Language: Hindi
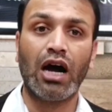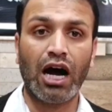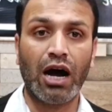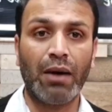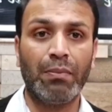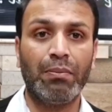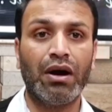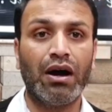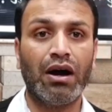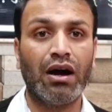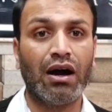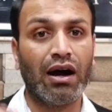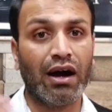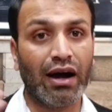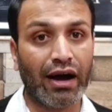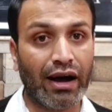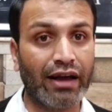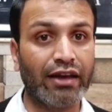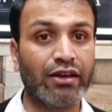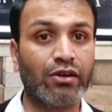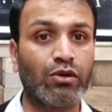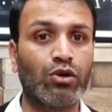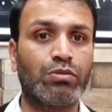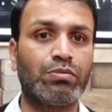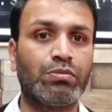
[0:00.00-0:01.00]
आप
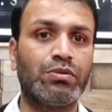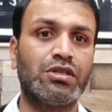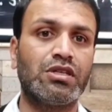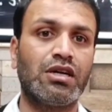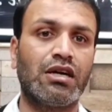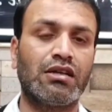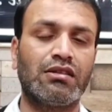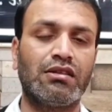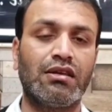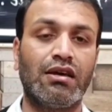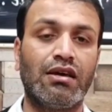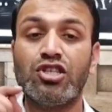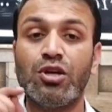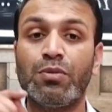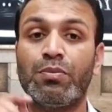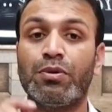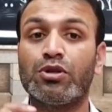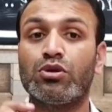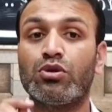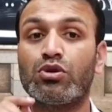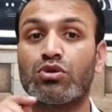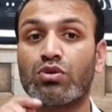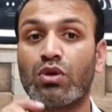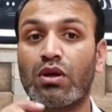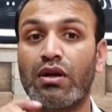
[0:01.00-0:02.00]
हाई कोर्ट में जाते हैं इसी पर
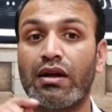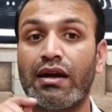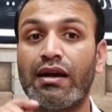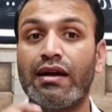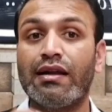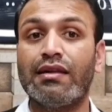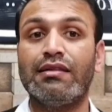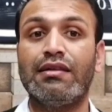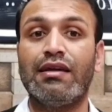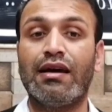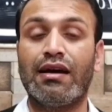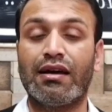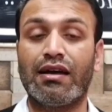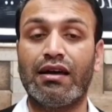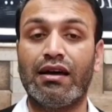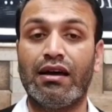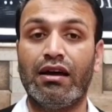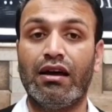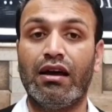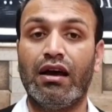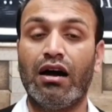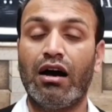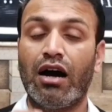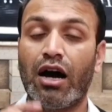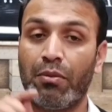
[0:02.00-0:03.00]
दोस्तों निर्णय दिया गया
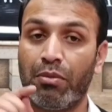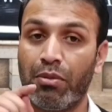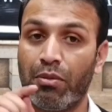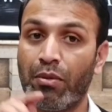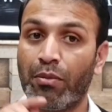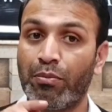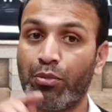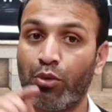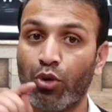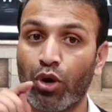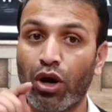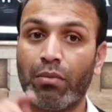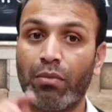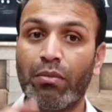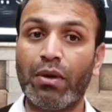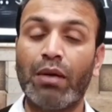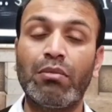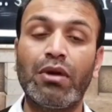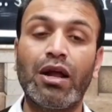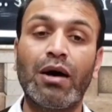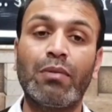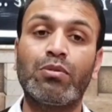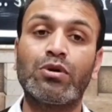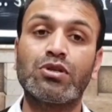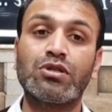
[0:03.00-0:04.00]
है अभी मैं पूरा
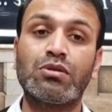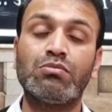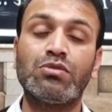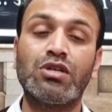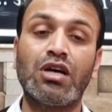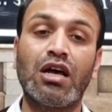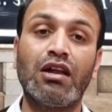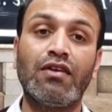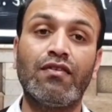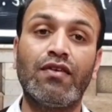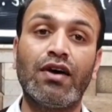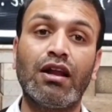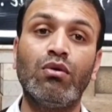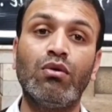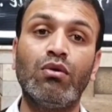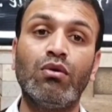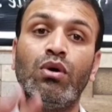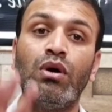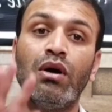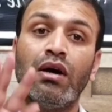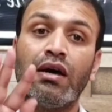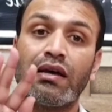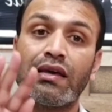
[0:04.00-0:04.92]
मामला आपको समझाने वाला हूं